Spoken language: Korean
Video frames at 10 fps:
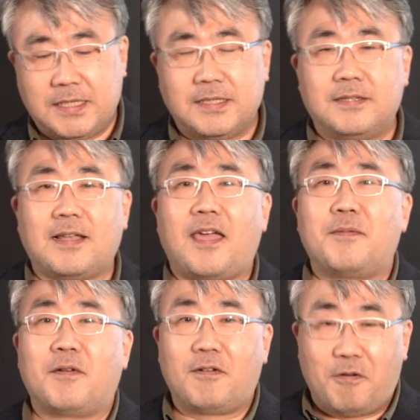이제는
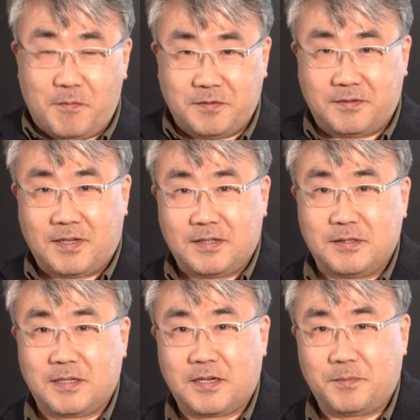사이버 커머스가
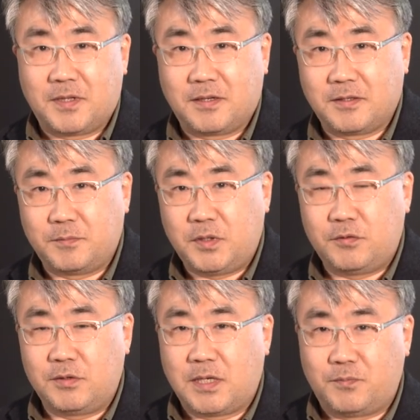등장합니다. 그래서
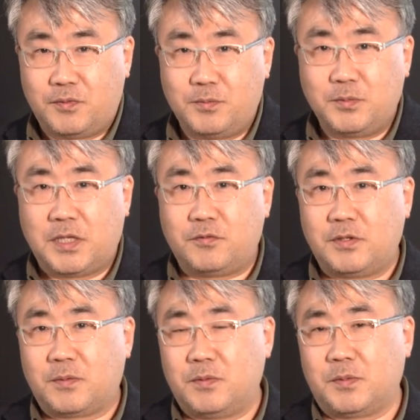미술 작품, 예술
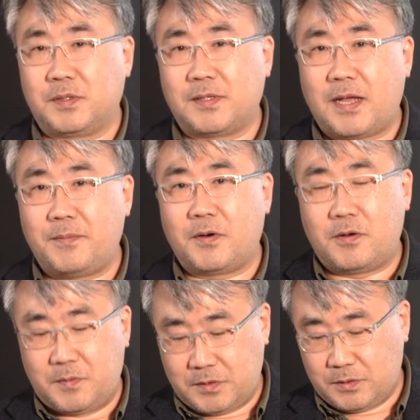작품들 사이버
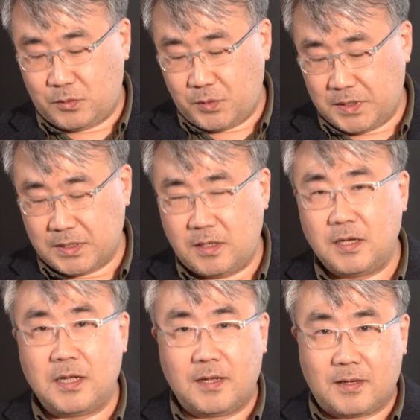커머스를 통해서
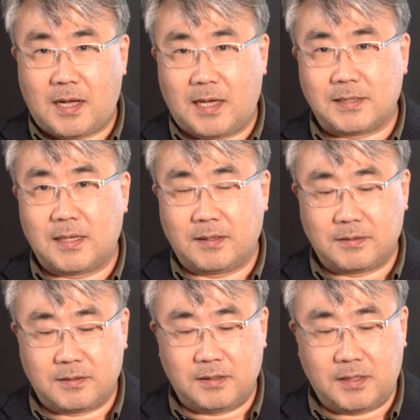
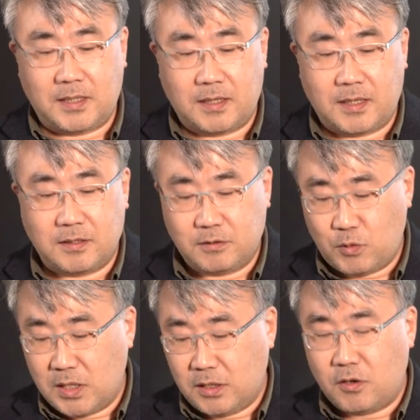가상에서 즐기게 되는
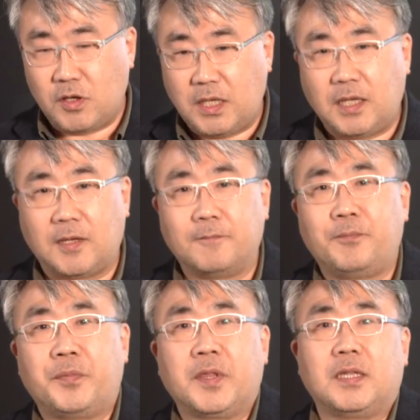환경이
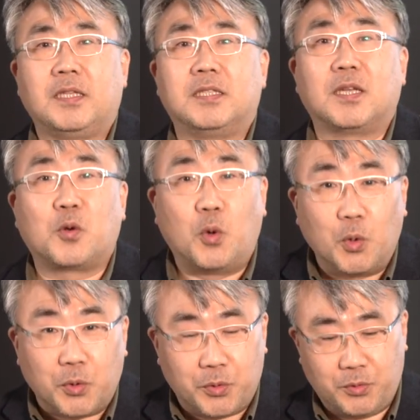이제
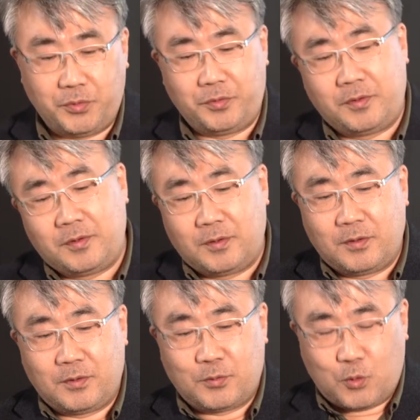곧,
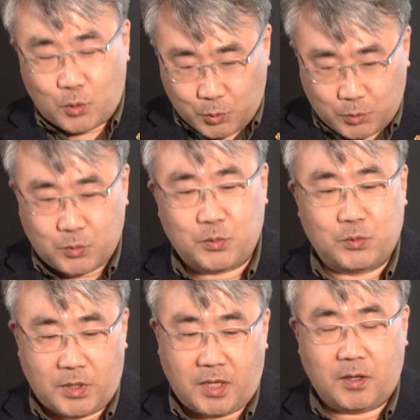곧
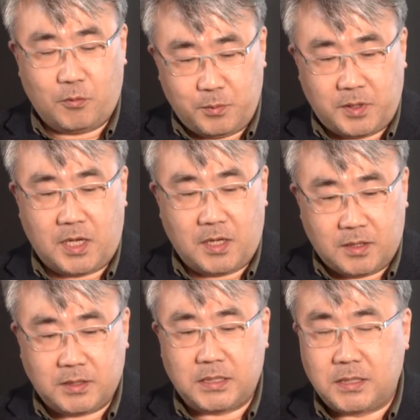네, 옵니다.
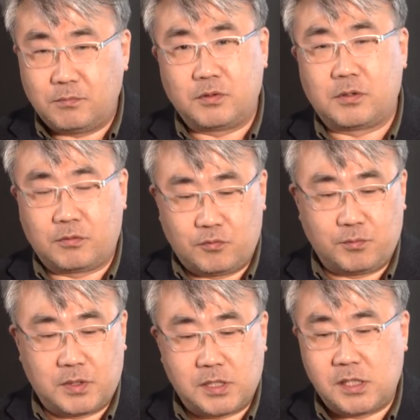지금부터
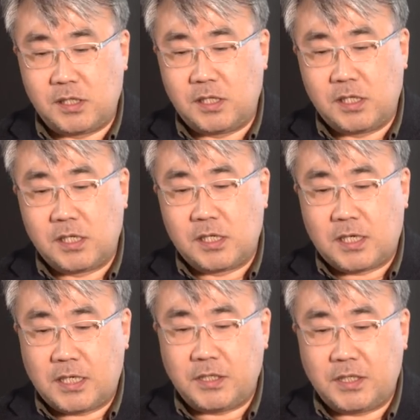준비를
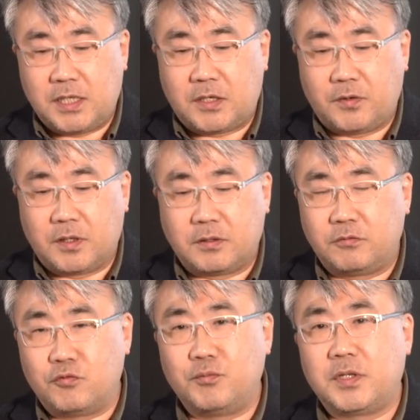하셔야 될 거예요. 그
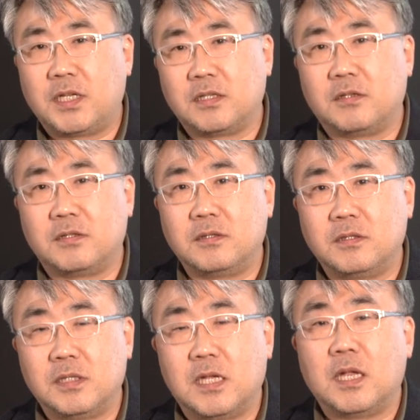준비라는 것은